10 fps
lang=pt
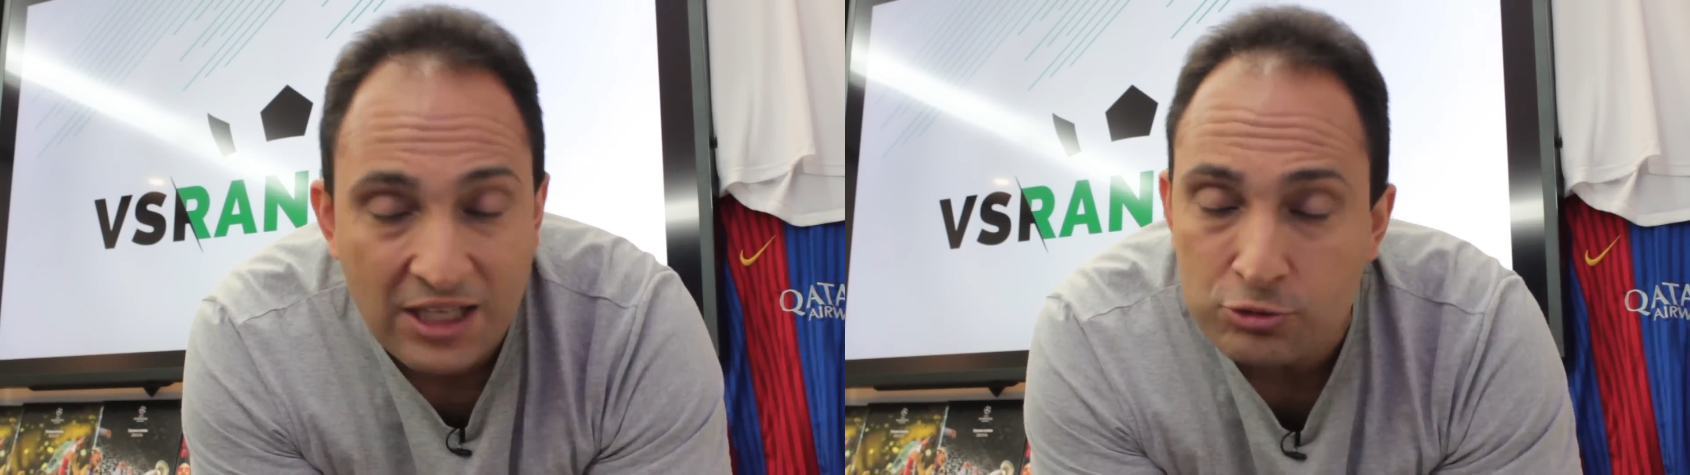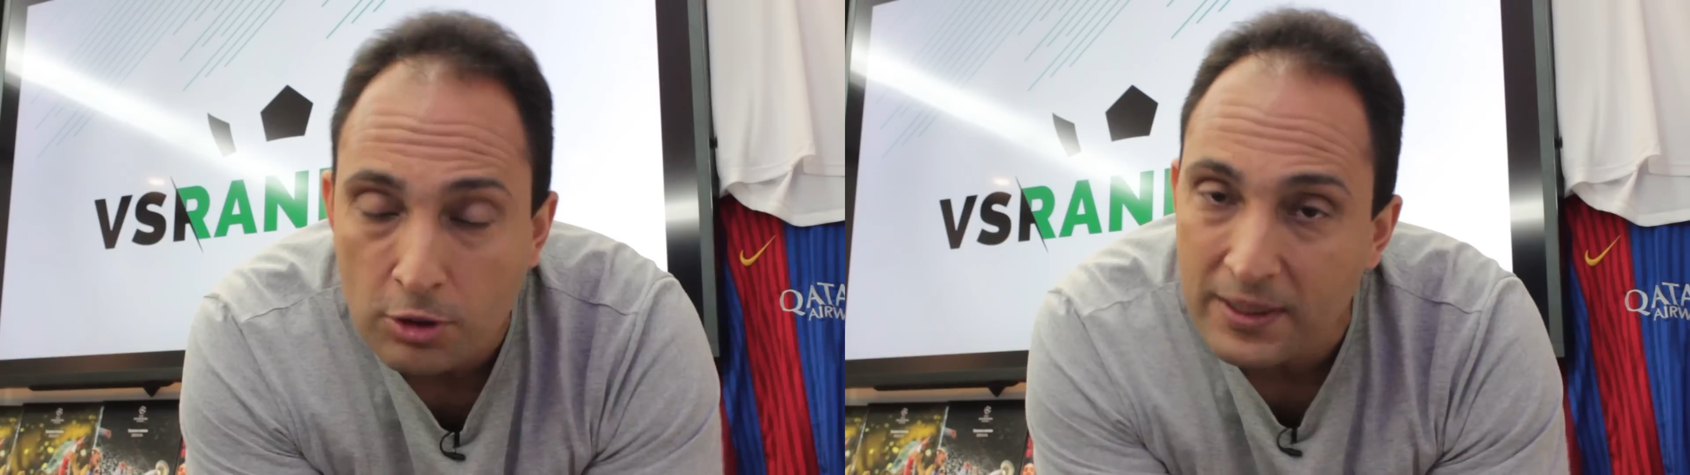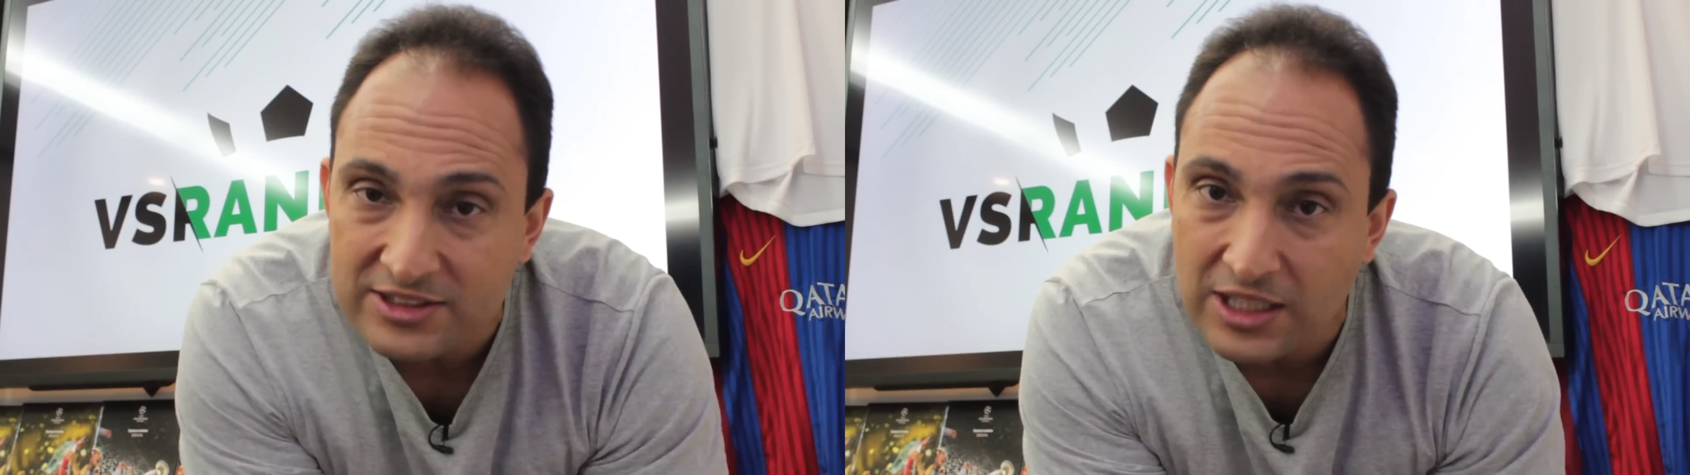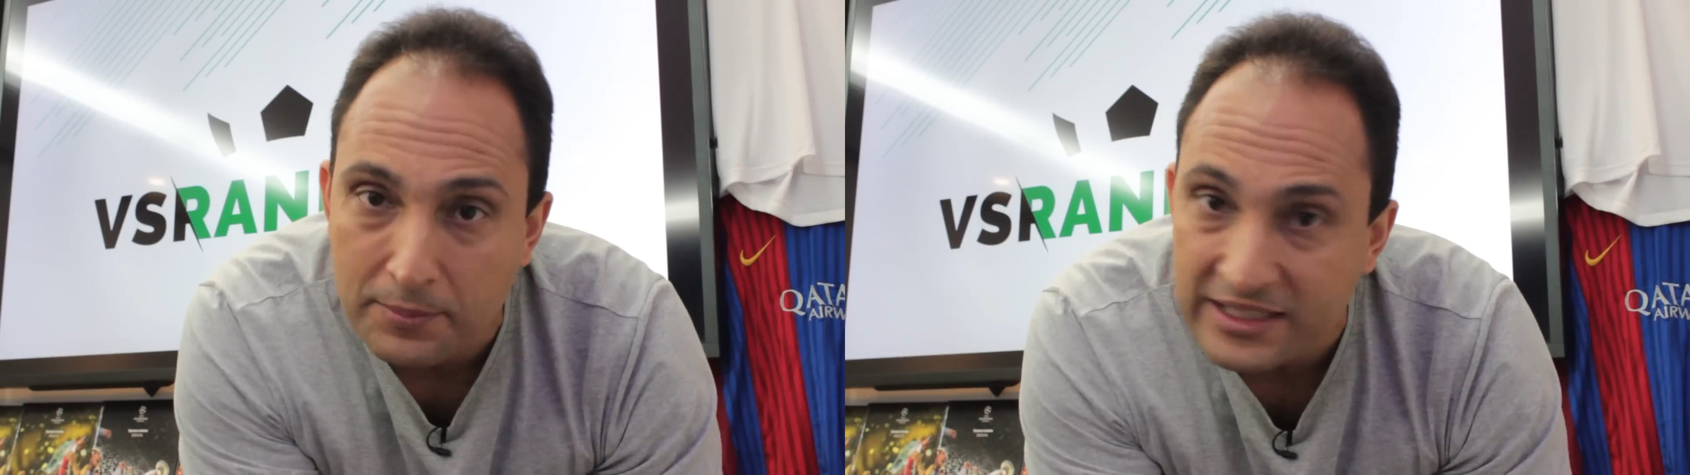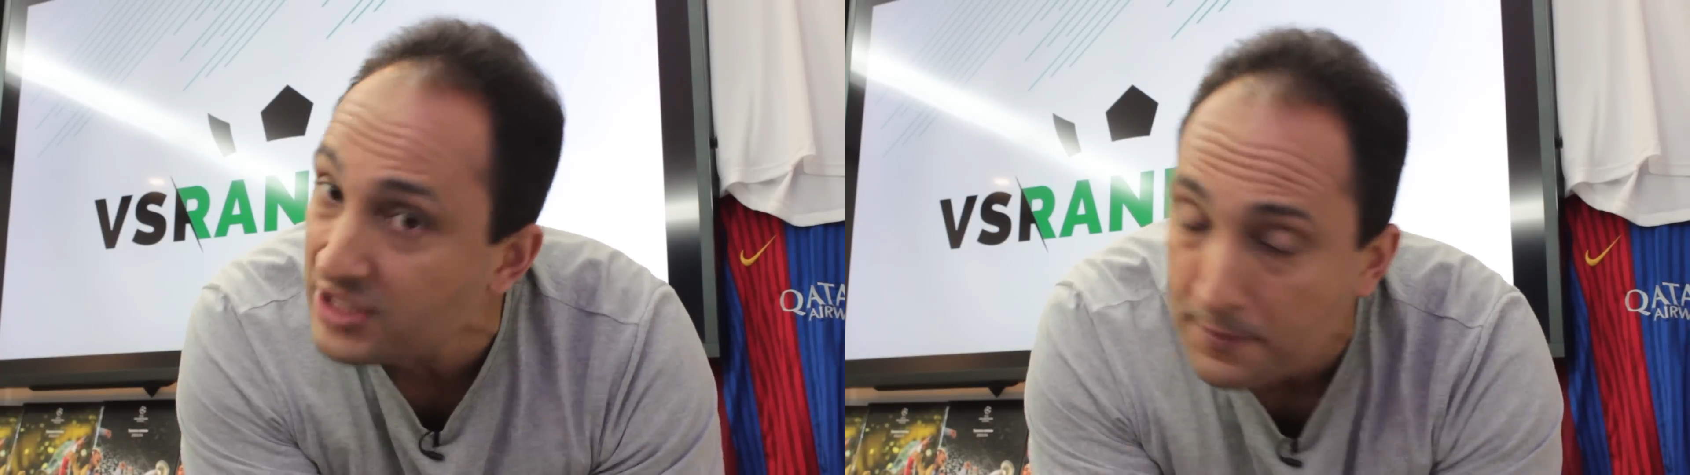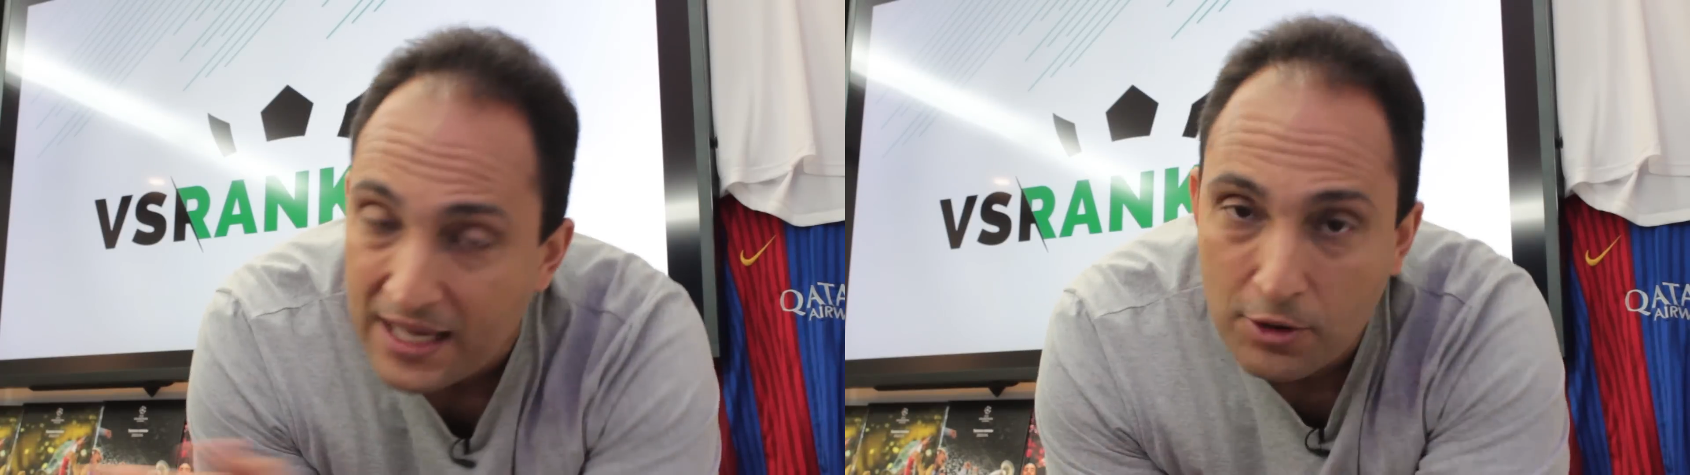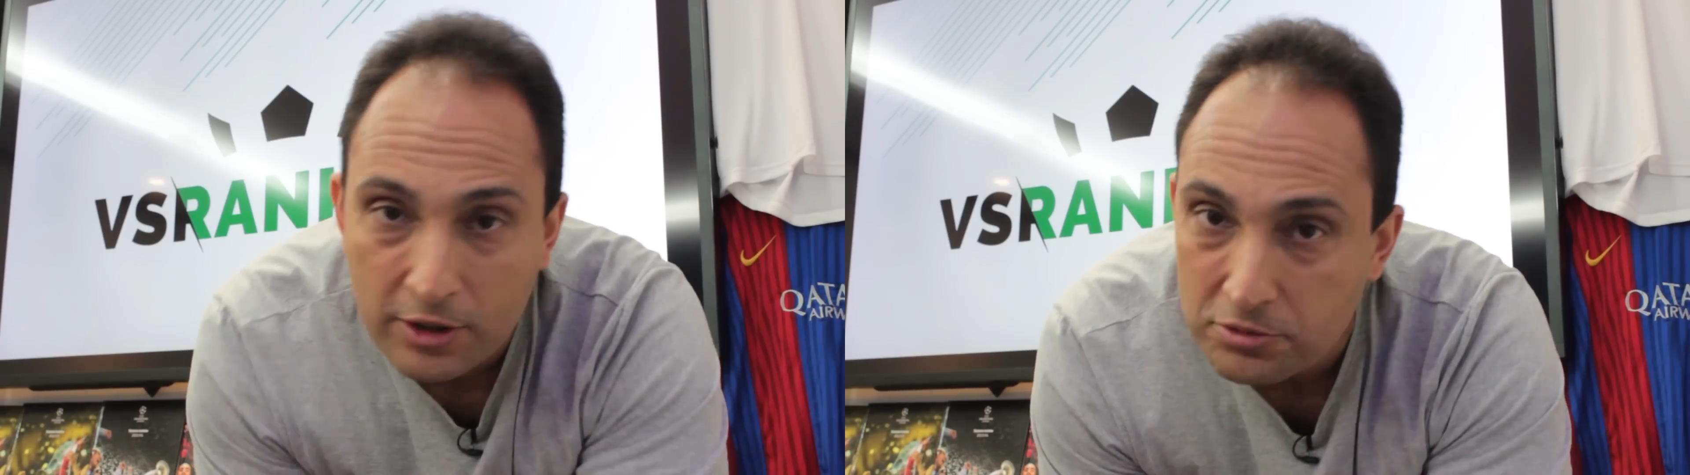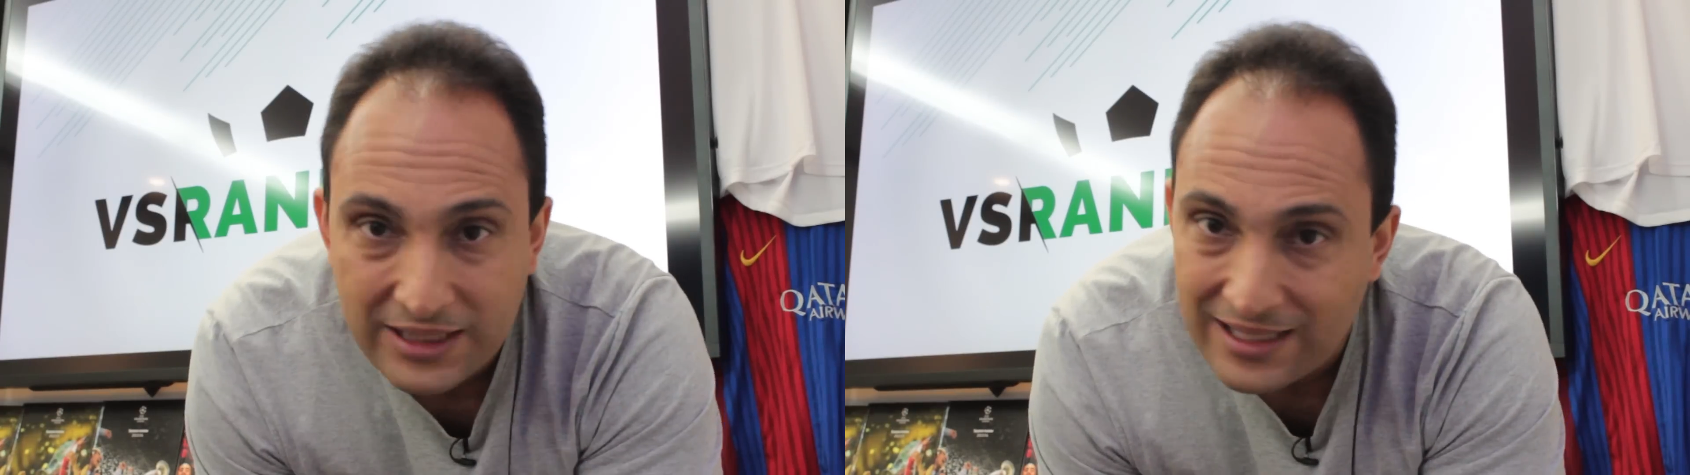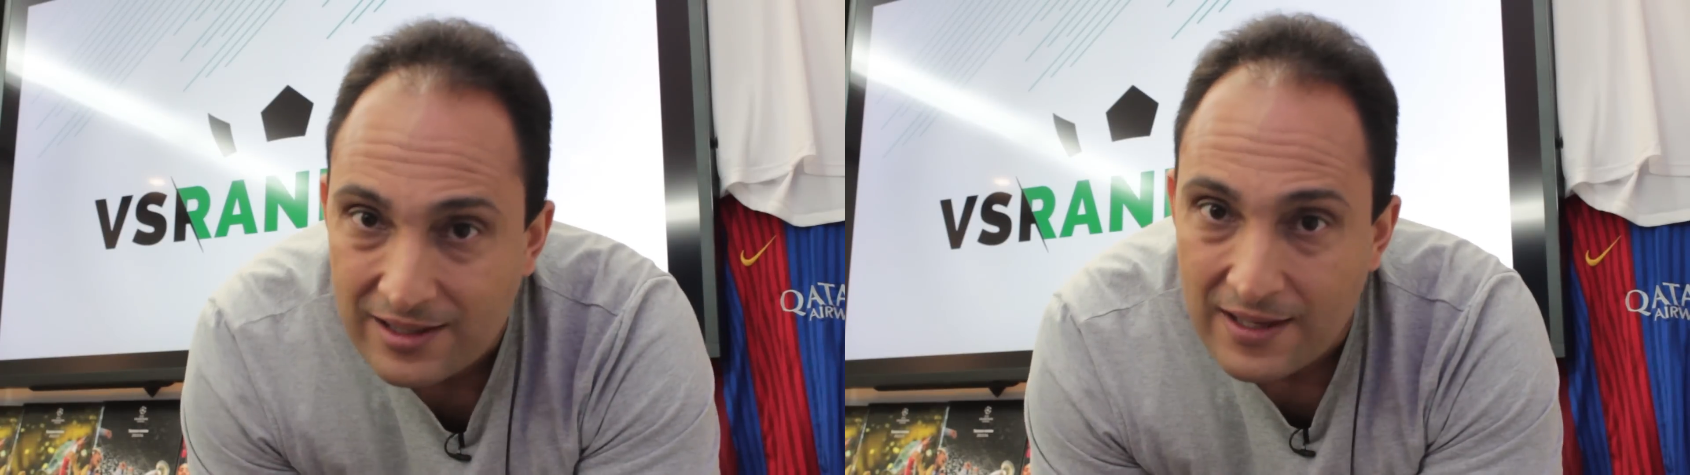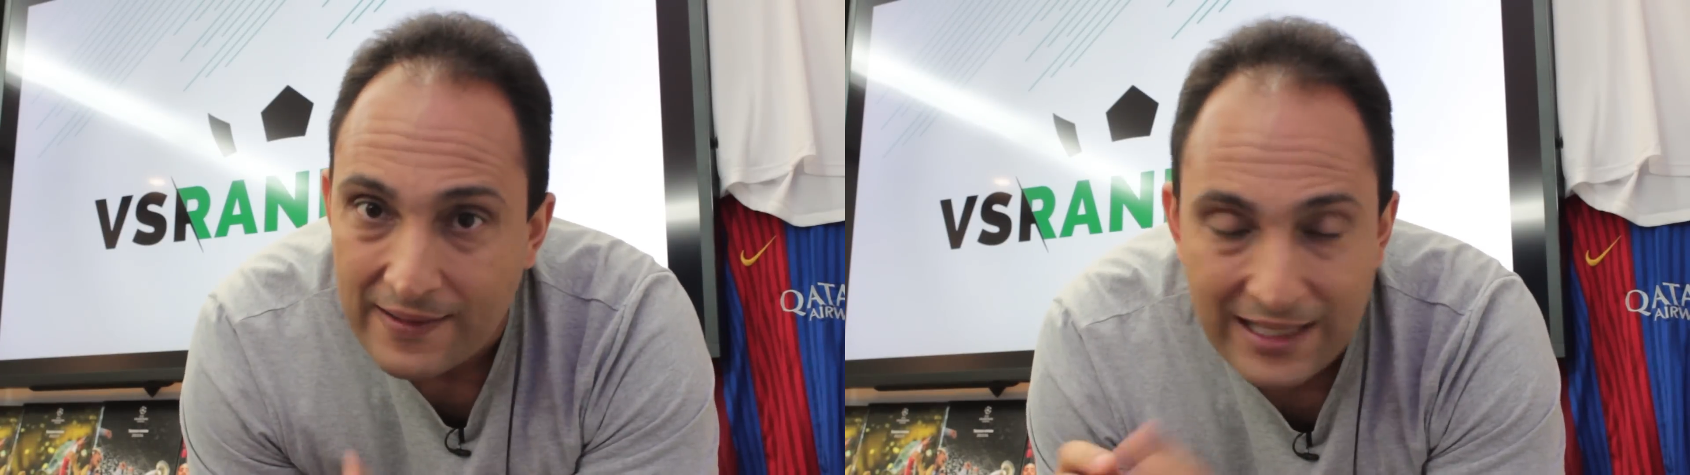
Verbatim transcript: automaticamente é melhor do que